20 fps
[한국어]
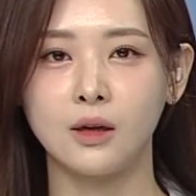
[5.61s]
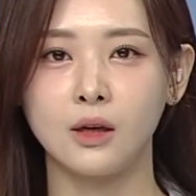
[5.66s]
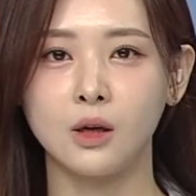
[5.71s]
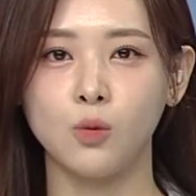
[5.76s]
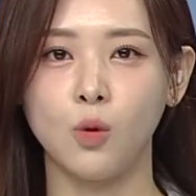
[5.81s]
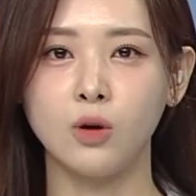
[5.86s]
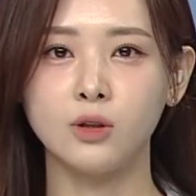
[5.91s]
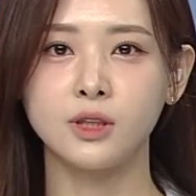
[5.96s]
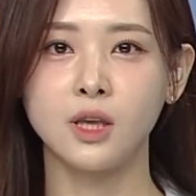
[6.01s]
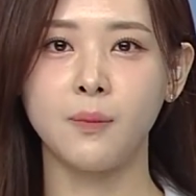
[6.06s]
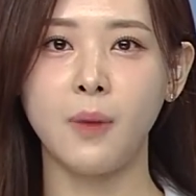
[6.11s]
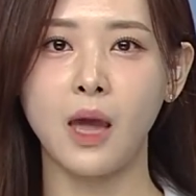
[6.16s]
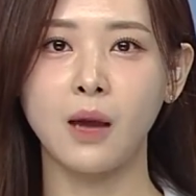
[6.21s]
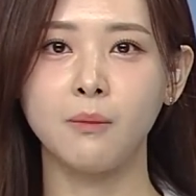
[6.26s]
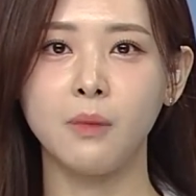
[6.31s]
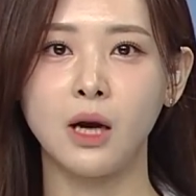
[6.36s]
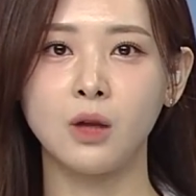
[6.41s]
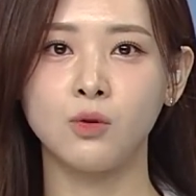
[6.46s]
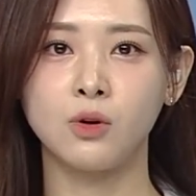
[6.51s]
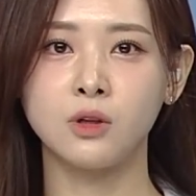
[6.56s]
월세
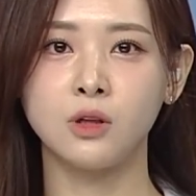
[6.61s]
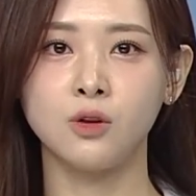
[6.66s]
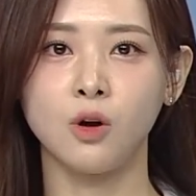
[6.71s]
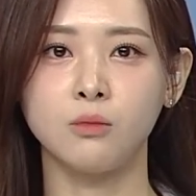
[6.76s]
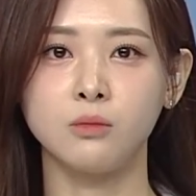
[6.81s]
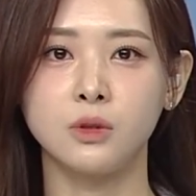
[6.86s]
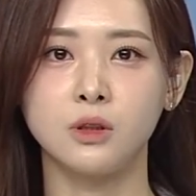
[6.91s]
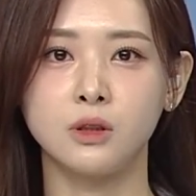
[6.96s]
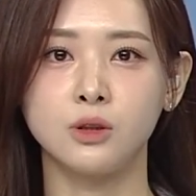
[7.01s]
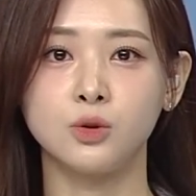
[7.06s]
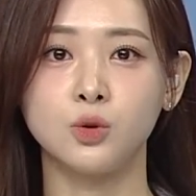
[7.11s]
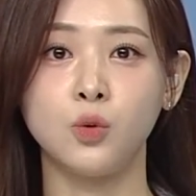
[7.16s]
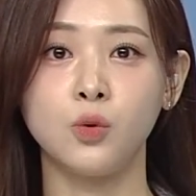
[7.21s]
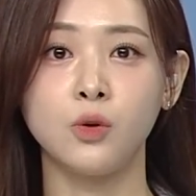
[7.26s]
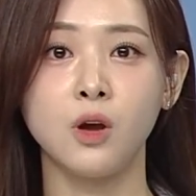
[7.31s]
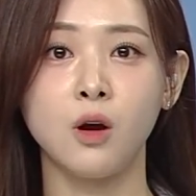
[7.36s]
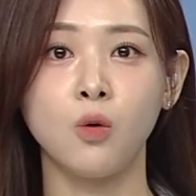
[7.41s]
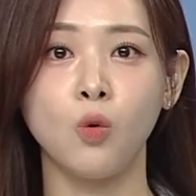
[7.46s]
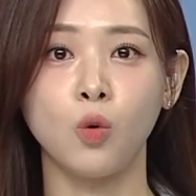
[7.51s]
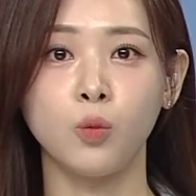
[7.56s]
100만 원이 넘는
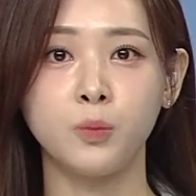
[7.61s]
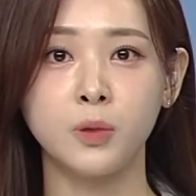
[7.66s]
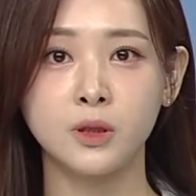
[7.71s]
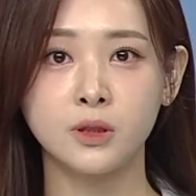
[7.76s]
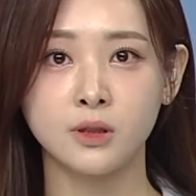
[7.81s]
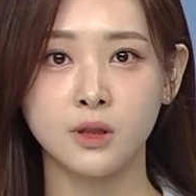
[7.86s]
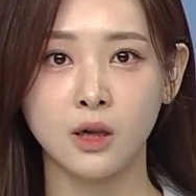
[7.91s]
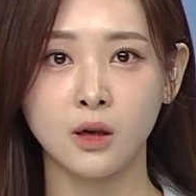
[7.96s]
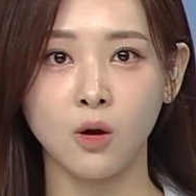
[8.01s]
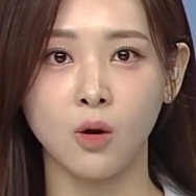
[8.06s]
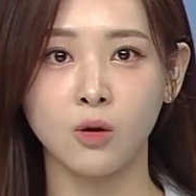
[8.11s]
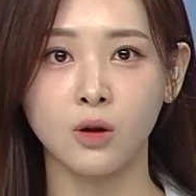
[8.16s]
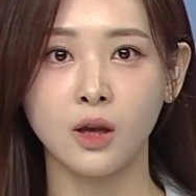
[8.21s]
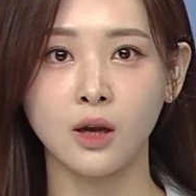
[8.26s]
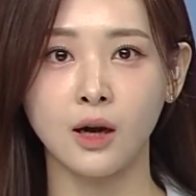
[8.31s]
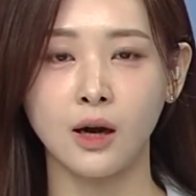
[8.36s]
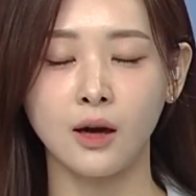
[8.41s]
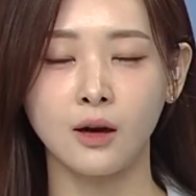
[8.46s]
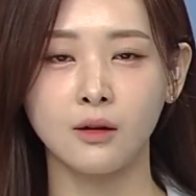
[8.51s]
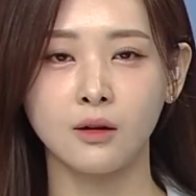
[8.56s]
소형 오피스텔
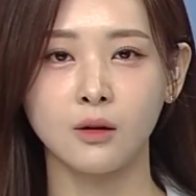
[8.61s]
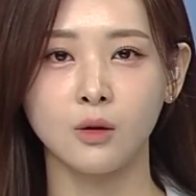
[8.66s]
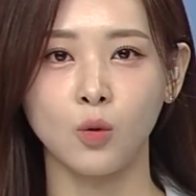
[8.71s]
거래가